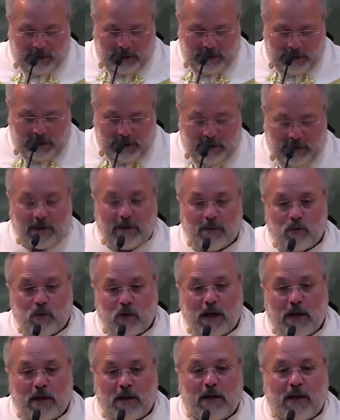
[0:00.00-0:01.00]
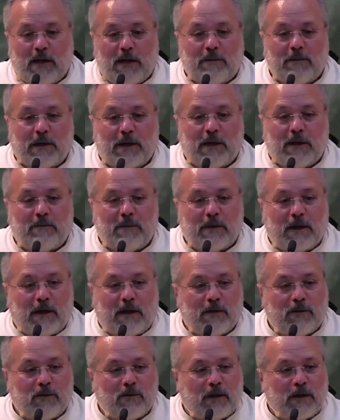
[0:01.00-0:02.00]
غير المخلع اللي بخبر
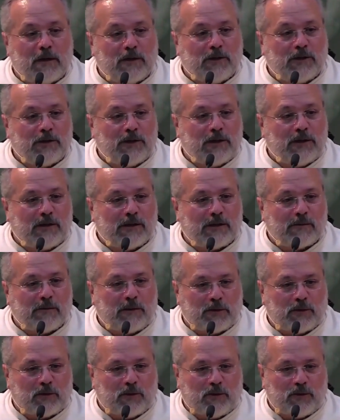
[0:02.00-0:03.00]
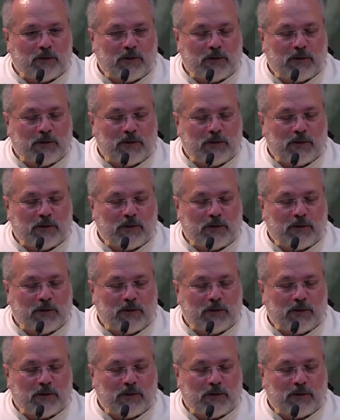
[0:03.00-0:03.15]
عنه هالإنجيل اللي سمعتوه